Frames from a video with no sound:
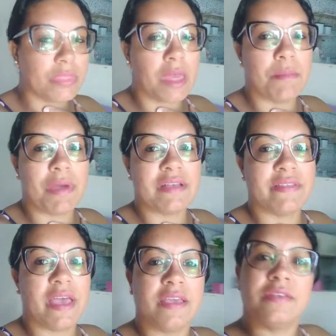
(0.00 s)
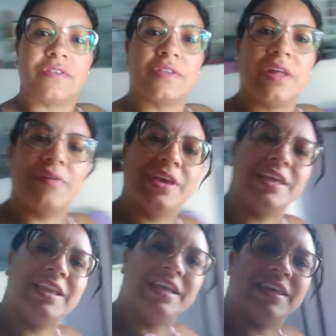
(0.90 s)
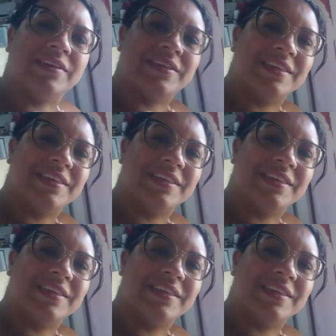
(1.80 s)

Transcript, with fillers: Mas é isso, dá oi que nem.